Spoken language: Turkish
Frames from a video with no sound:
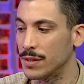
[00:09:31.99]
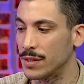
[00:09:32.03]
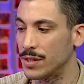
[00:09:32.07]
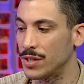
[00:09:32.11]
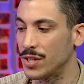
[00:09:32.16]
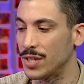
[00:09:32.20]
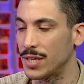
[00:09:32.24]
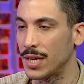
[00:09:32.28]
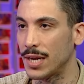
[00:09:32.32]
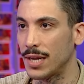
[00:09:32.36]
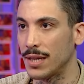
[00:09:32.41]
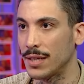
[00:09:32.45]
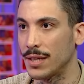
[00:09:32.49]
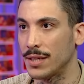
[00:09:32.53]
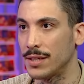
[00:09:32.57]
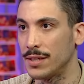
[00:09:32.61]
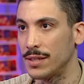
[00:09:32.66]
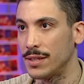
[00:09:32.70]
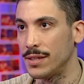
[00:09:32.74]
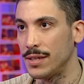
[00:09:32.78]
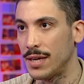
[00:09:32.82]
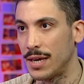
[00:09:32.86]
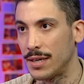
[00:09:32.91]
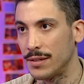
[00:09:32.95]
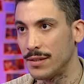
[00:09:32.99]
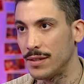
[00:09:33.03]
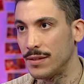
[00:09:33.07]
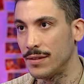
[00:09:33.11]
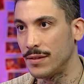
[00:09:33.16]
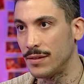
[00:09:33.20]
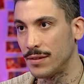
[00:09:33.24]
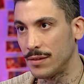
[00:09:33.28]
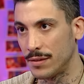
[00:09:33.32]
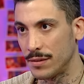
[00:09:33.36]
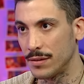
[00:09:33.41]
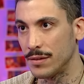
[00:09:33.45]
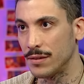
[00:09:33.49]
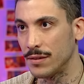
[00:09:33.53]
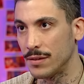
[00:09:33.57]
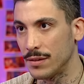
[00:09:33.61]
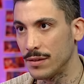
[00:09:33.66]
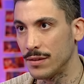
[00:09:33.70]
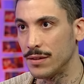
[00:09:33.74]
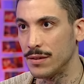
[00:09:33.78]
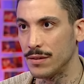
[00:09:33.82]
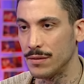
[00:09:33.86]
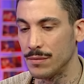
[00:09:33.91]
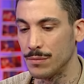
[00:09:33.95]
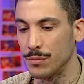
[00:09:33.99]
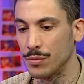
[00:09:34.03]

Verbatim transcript: kişisel alanı nerededir ee,